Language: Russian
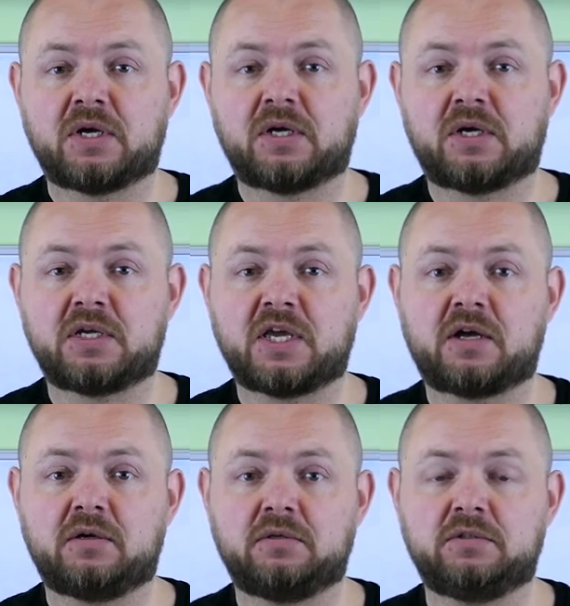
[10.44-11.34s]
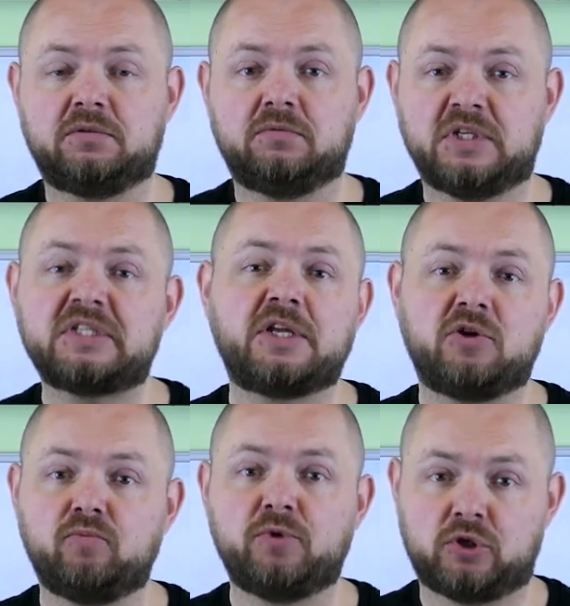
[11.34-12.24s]
Э, я
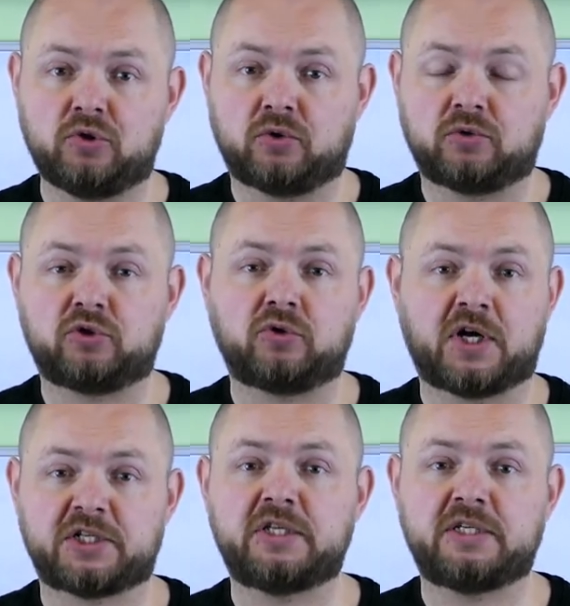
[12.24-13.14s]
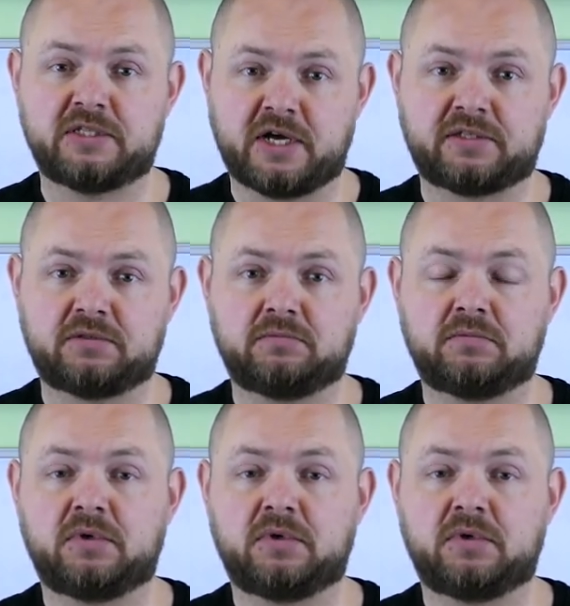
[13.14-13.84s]
искренне убежден, что каждый из нас